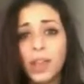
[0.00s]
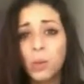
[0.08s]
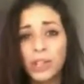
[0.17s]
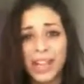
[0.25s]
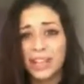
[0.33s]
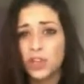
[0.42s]
¿No te
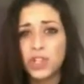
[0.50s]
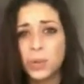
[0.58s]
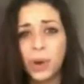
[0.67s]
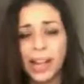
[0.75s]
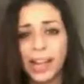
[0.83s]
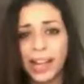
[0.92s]
das cuenta que
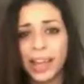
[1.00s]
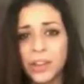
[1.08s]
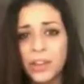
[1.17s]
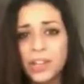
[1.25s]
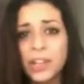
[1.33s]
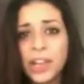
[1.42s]
sois iguales que
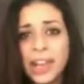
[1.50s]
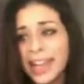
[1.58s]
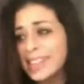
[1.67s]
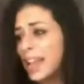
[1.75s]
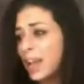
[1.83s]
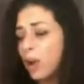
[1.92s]
ellos?
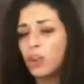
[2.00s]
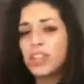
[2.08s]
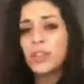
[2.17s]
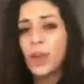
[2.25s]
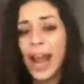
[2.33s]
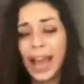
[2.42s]
¿Que estés
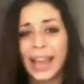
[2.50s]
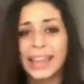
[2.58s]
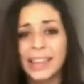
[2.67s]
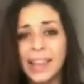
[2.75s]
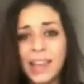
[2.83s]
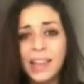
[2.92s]
jodiendo a la
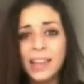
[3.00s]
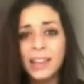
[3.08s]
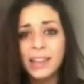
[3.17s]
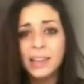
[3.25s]
gente?